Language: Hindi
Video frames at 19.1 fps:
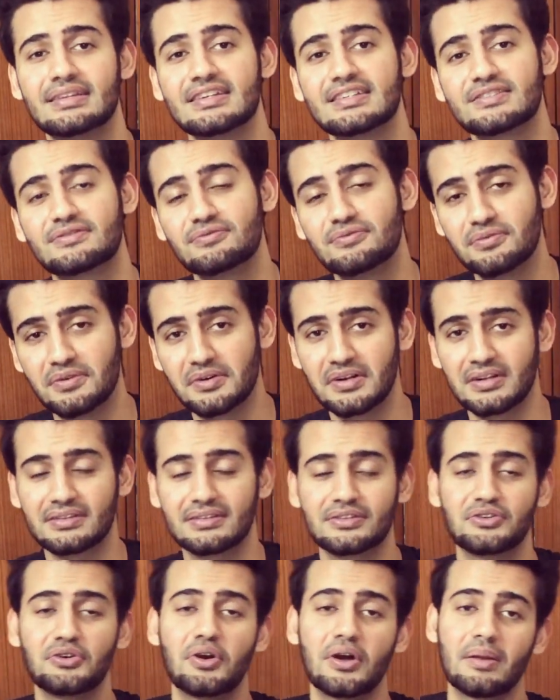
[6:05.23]
दिस वर्क
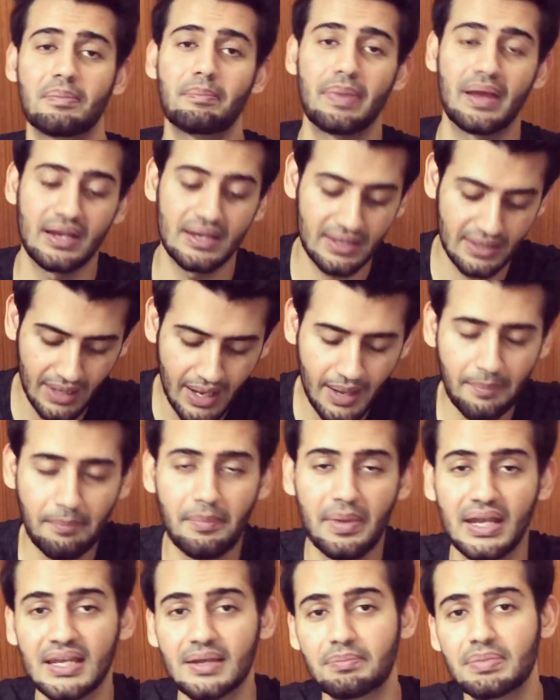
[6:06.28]
योर पेनी
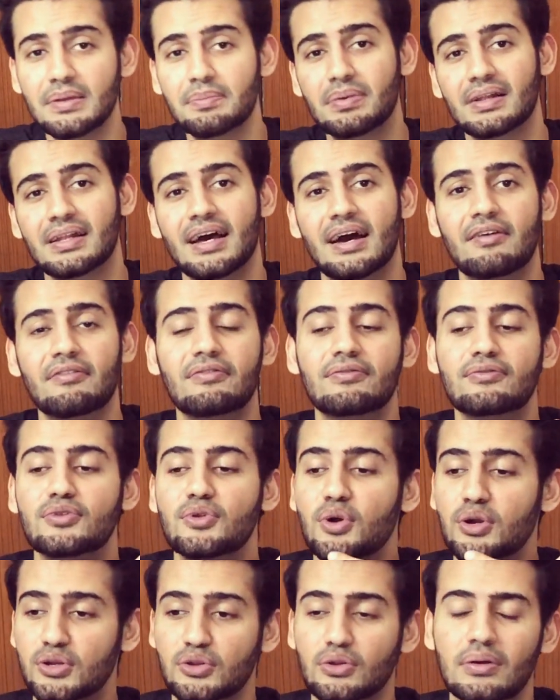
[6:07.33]
मैनी पीपल हैव
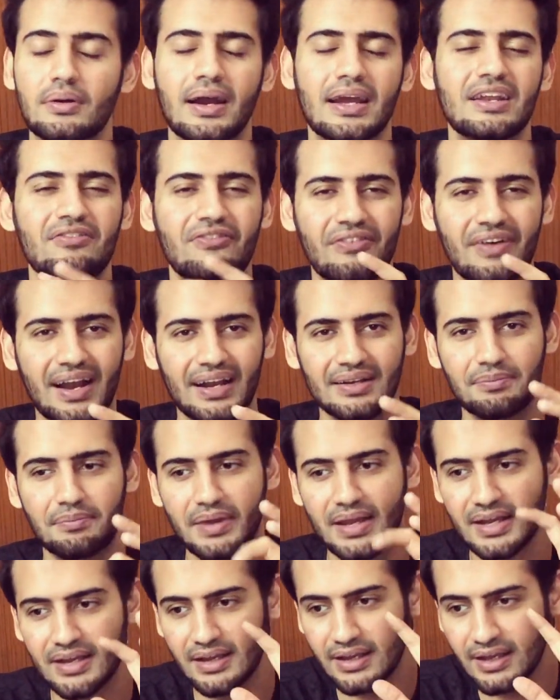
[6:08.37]
नॉट इनफैक्ट
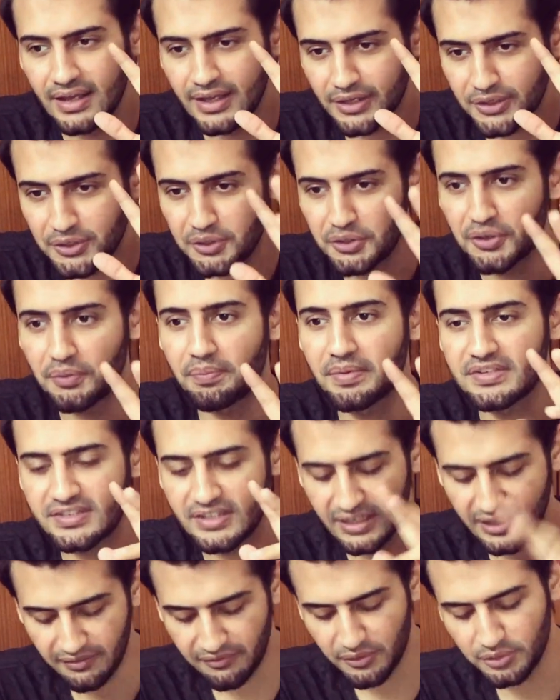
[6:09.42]
मैं यूट्यूब पे
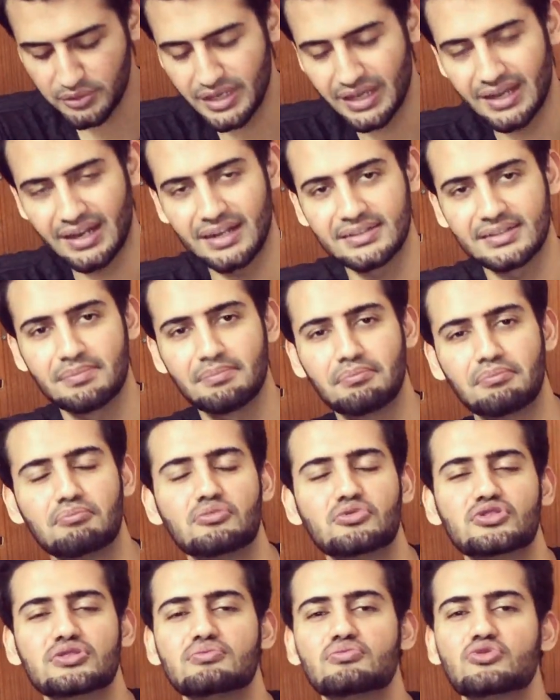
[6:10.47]
इसके रिव्यू देख रहा था
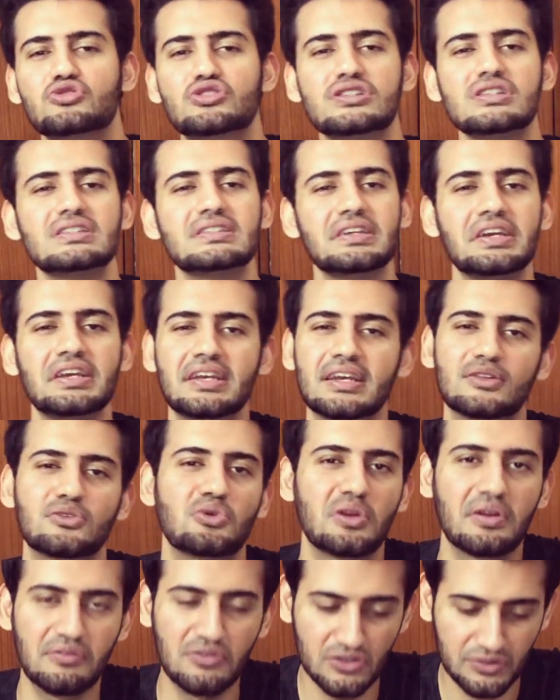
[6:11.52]
मुझे मुश्किल से एक या दो
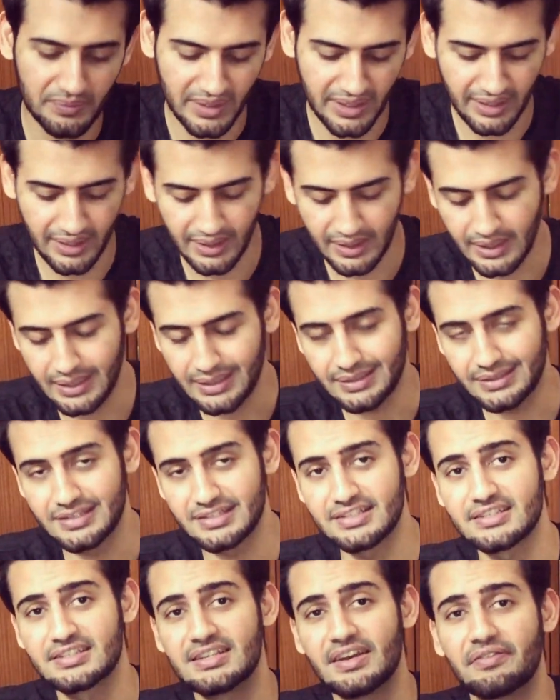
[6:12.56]
रिव्यूज मिले
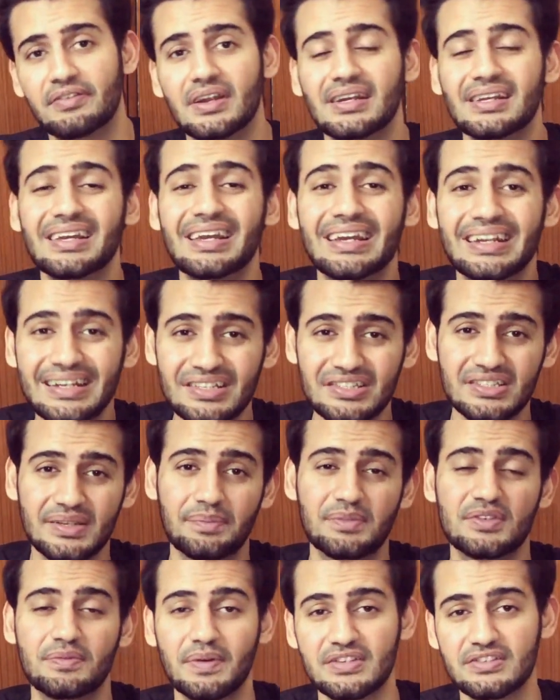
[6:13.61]
दिस इज डेफिनेटली हिडन जिम
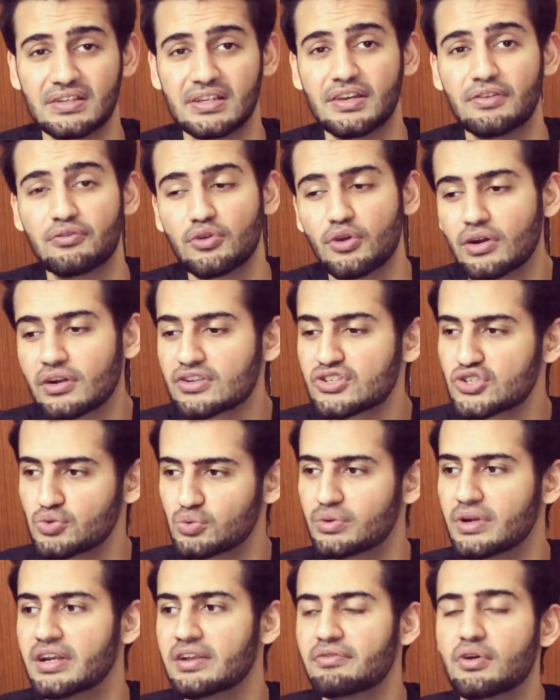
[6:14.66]
स्पेशली इफ यू आर अ
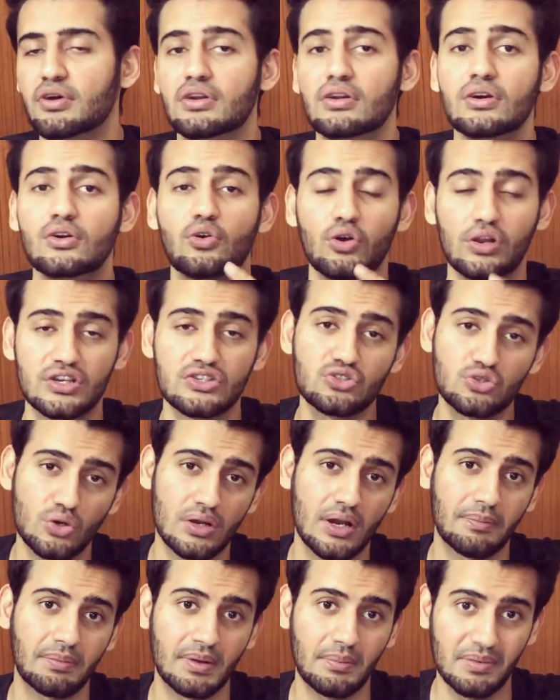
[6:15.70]
स्टूडेंट इफ यू आर अ कॉलेज
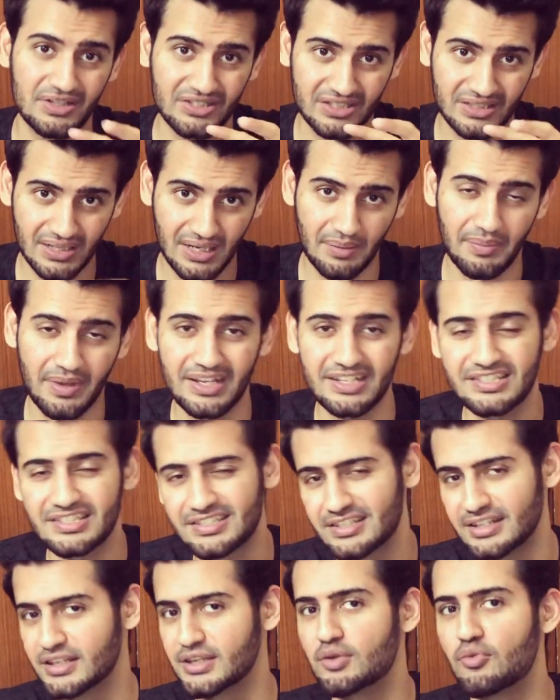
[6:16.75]
गोर आपका बजट कम है
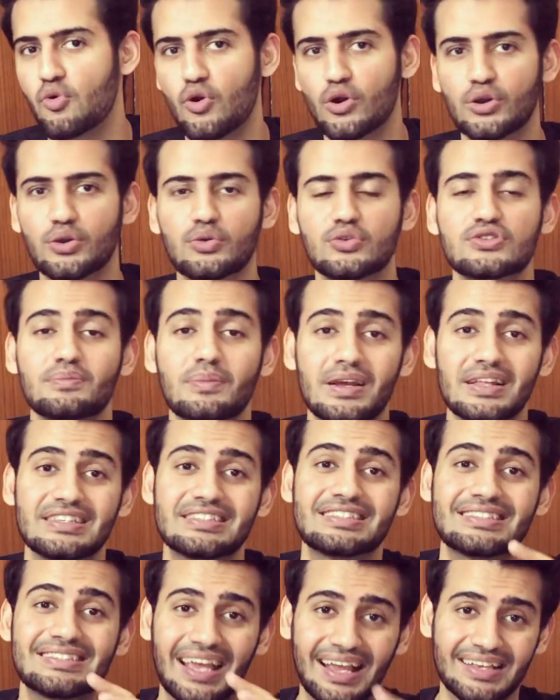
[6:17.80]
स्टिल यू वॉन्ट टू स्मेल
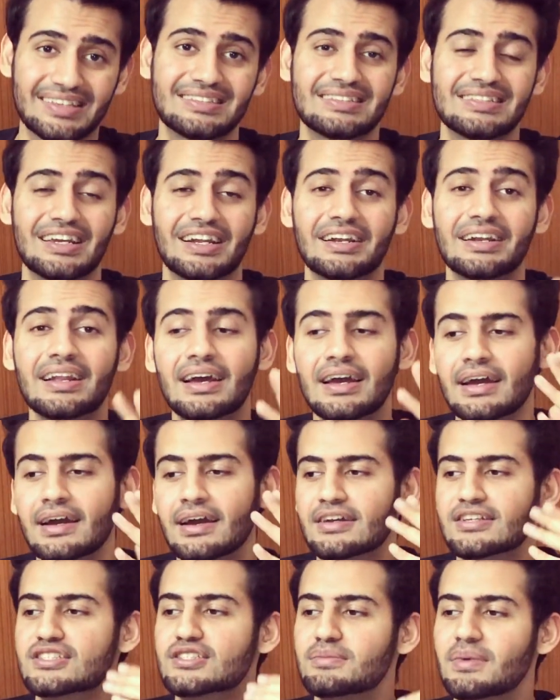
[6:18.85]
सेक्सी एंड
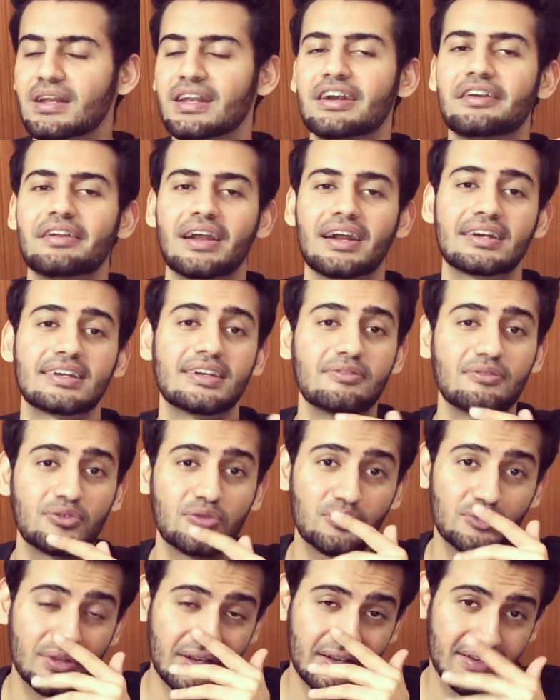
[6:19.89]
स्मेल अट्रैक्टिव
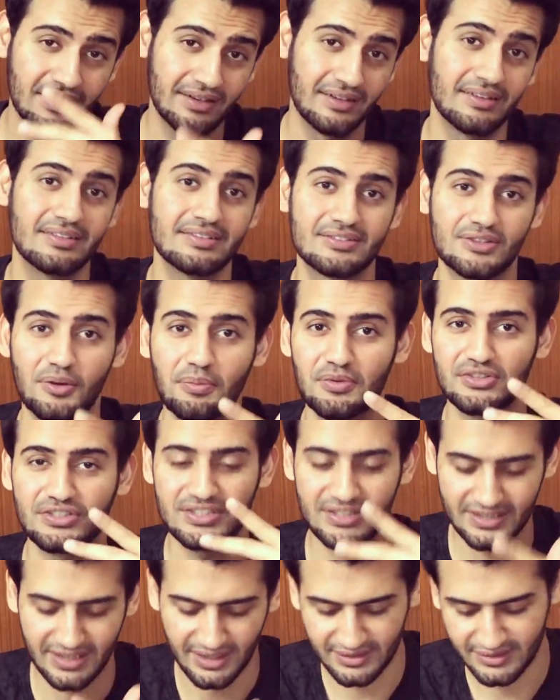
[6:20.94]
टू द गर्ल्स अपोजिट
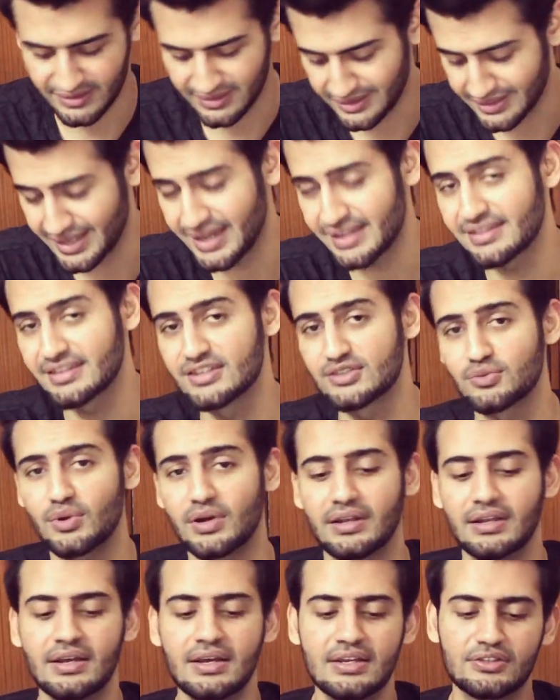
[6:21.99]
सेक्स गेट दिस
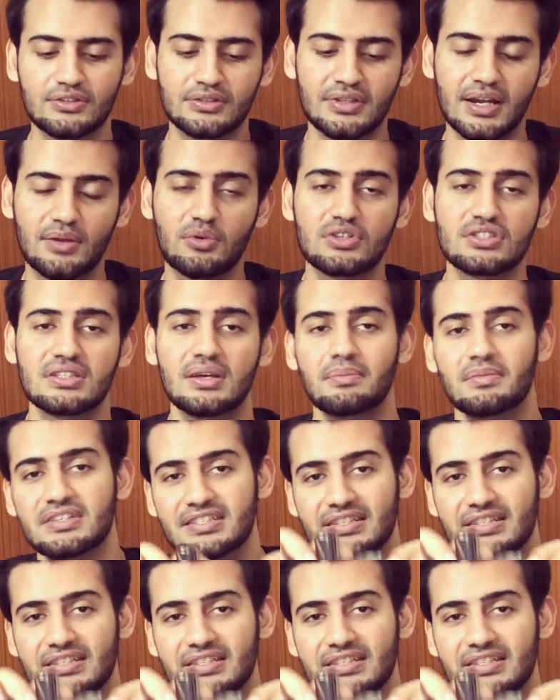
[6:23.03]
वन तो दैट वॉज नंबर